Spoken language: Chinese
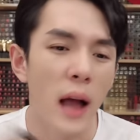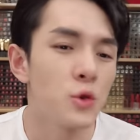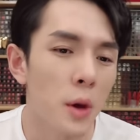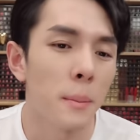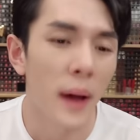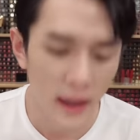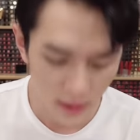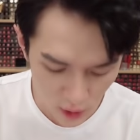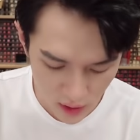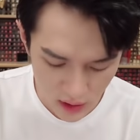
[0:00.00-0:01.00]
安全
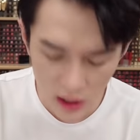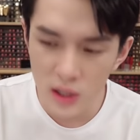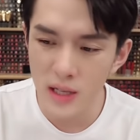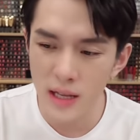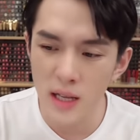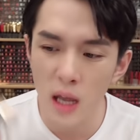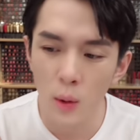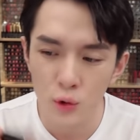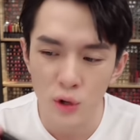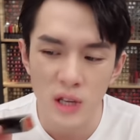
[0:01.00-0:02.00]
牌。就是这一支三三
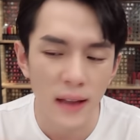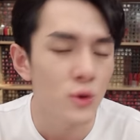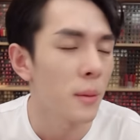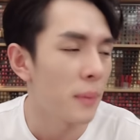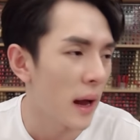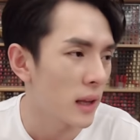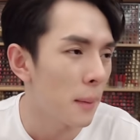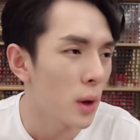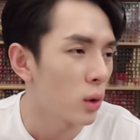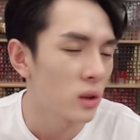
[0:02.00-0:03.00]
三，我觉得是安全牌，
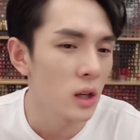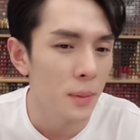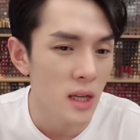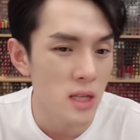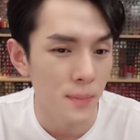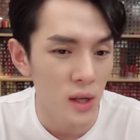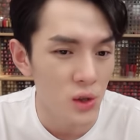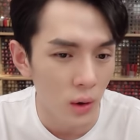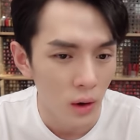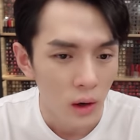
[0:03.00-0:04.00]
它没有特别的
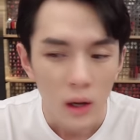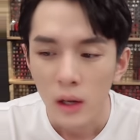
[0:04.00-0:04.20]
special，